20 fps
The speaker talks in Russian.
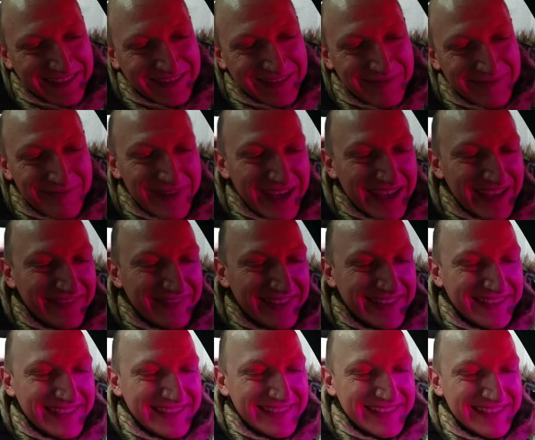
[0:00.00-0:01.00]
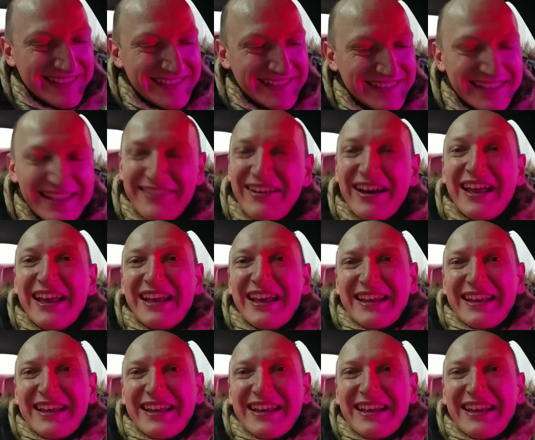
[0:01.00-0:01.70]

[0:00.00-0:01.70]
o mai vizită Geneva.